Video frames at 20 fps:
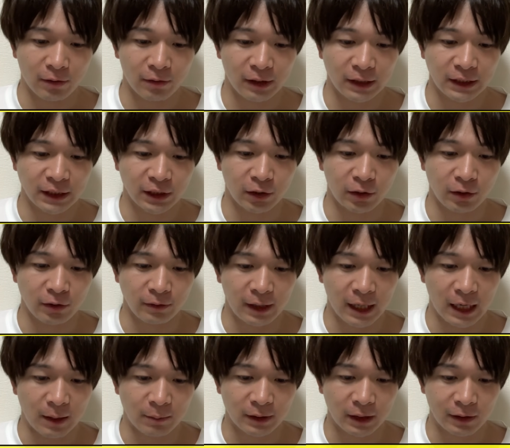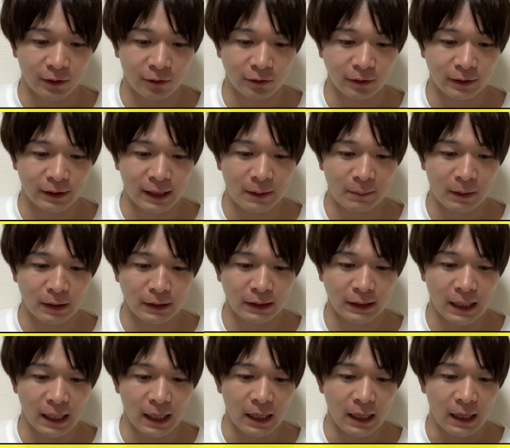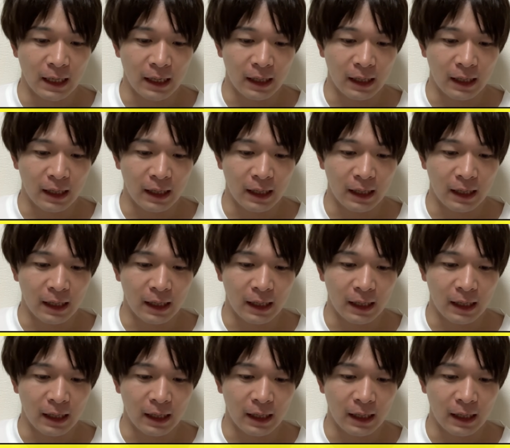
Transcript: 41というタイムでございました。